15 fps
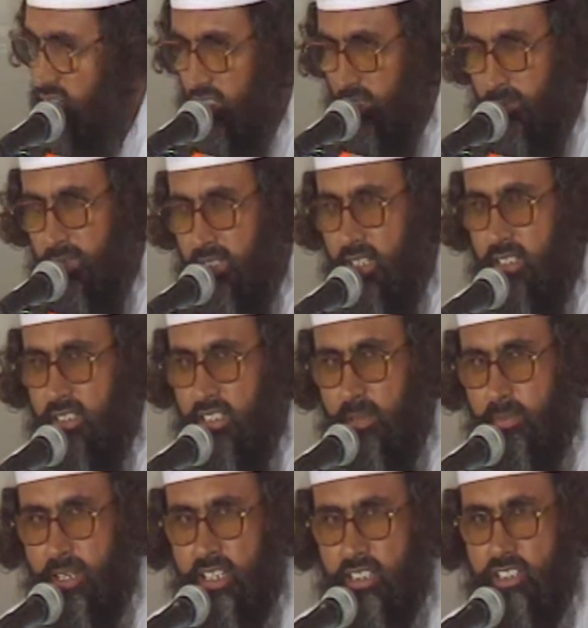ज़िमन ये
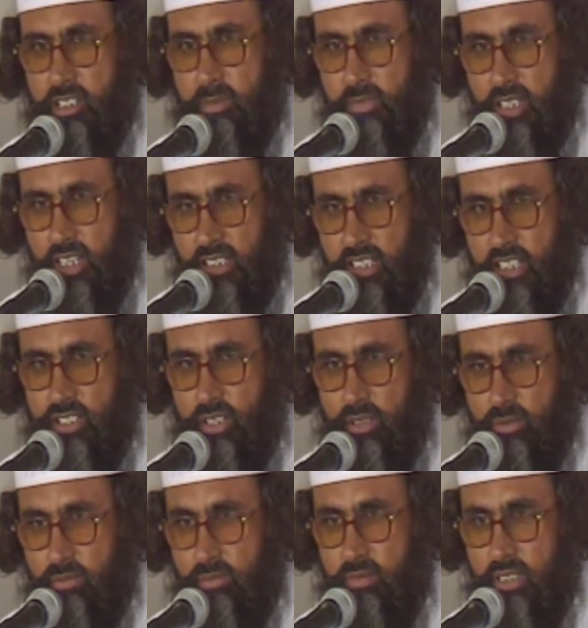बात समझाता
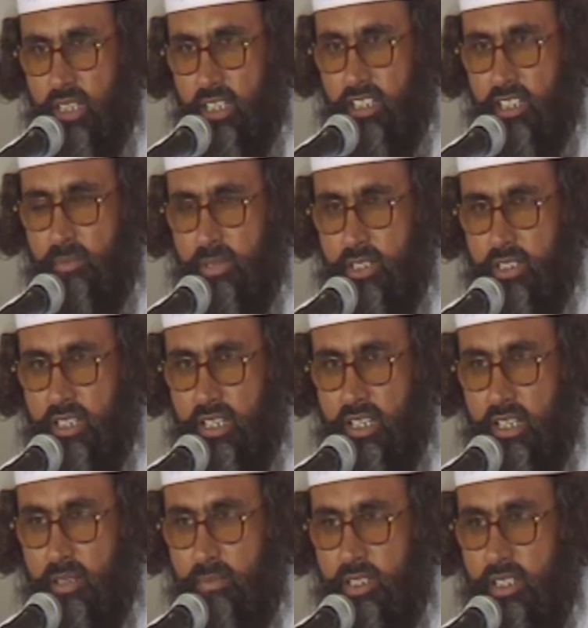चलूँ ताकि मसला
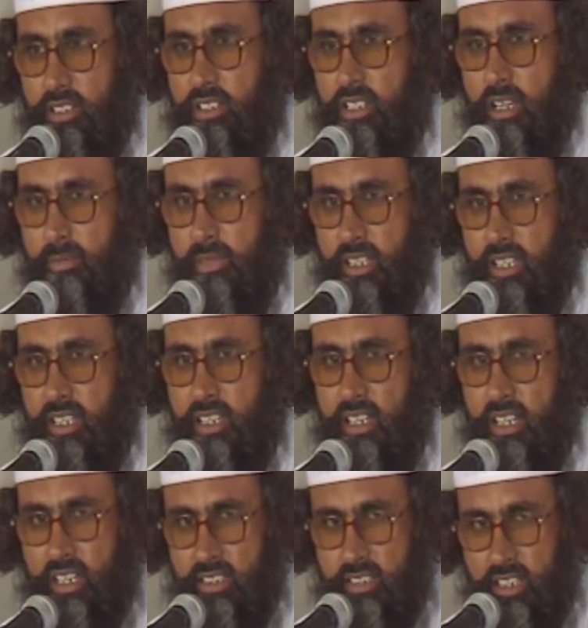भी सामने
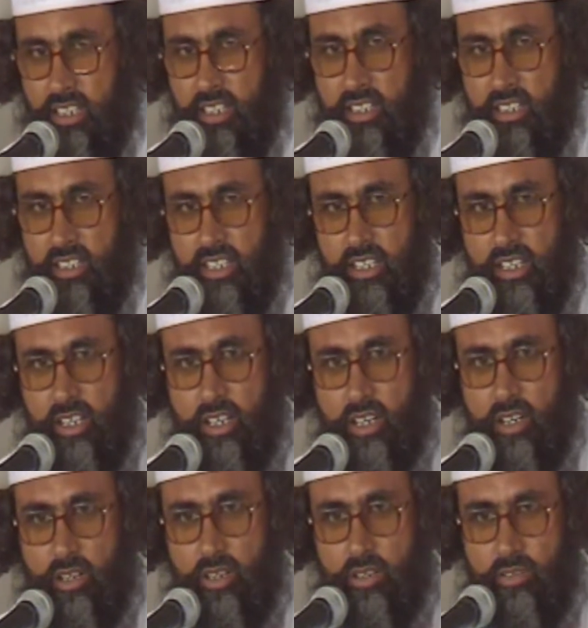आ जाए
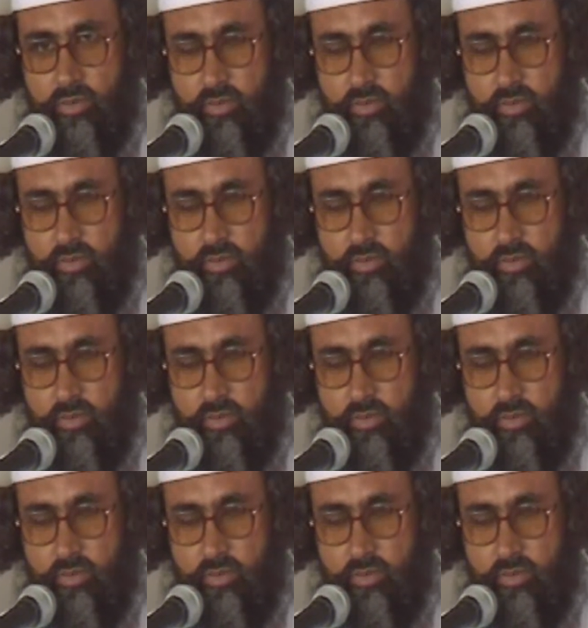और